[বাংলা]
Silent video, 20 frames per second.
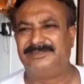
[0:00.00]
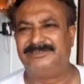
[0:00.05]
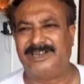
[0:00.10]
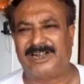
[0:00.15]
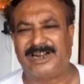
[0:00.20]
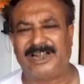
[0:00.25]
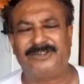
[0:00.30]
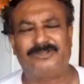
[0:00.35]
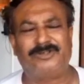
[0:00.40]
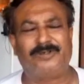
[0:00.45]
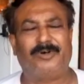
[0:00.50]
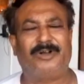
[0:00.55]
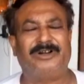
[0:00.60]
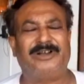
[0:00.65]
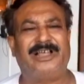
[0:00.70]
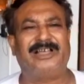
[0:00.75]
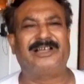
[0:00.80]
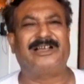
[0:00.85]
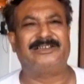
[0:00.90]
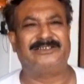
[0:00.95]
যারা এইসব
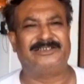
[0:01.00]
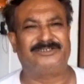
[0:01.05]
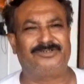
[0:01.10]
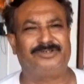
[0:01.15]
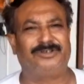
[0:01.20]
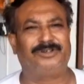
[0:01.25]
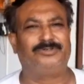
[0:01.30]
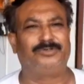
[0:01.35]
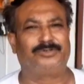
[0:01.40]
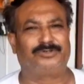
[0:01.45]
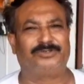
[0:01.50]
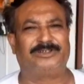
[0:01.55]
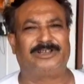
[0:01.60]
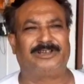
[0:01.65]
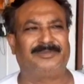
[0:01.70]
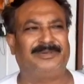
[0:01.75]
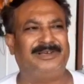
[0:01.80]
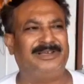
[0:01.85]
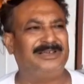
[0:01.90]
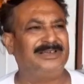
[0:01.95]
অন্যায় কাজের সঙ্গে যুক্ত
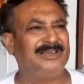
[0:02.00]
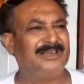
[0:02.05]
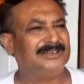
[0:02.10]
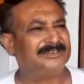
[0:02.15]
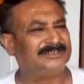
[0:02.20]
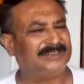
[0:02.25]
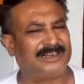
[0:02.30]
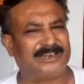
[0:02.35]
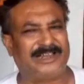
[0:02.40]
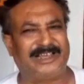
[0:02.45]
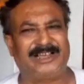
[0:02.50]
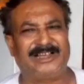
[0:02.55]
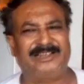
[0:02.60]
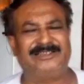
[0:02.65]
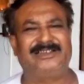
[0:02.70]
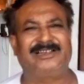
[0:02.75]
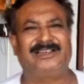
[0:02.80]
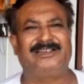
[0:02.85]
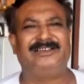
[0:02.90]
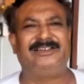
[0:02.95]
থাকবে সেটাকে এখান
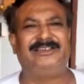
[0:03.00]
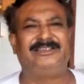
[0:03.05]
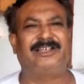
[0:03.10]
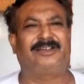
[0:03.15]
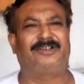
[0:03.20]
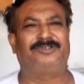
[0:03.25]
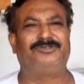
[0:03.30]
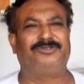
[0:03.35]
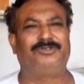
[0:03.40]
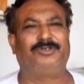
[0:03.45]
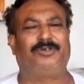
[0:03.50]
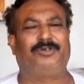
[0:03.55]
থেকে নির্ধারণ যদি